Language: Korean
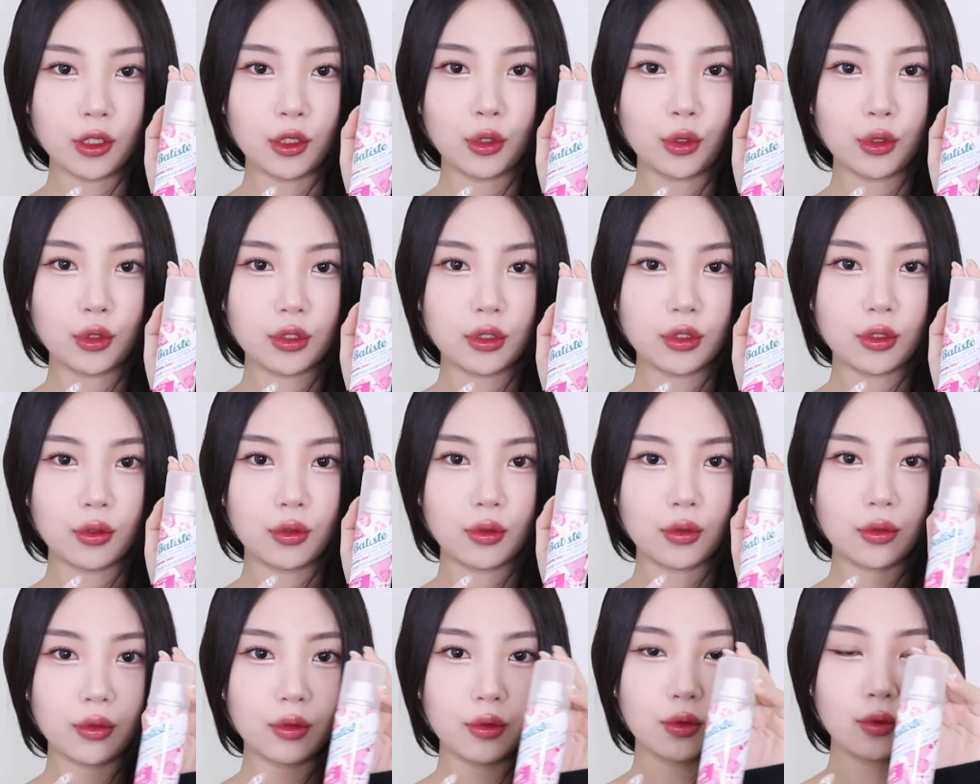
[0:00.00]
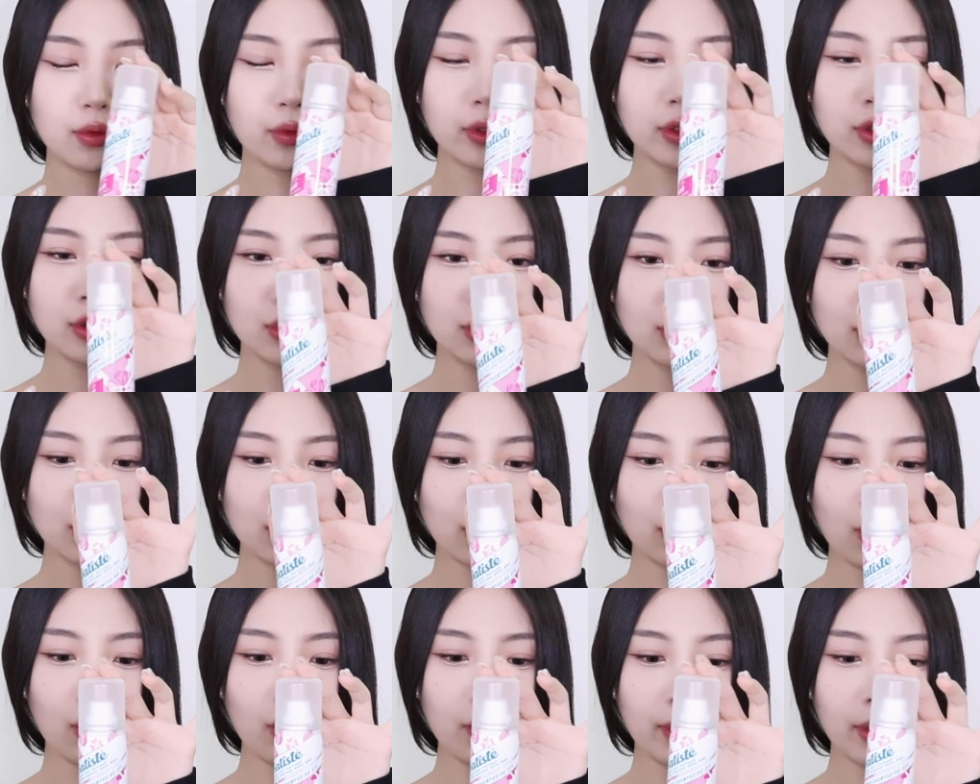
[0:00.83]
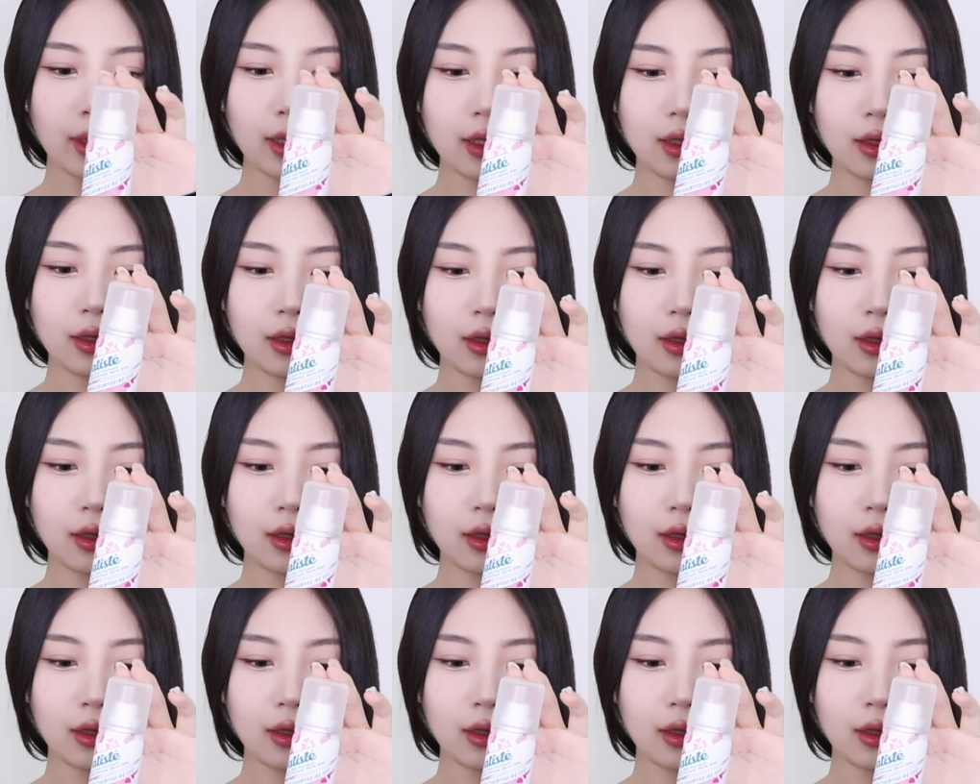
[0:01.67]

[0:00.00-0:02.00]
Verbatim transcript: 생겼죠? 완전 쪼꼬미.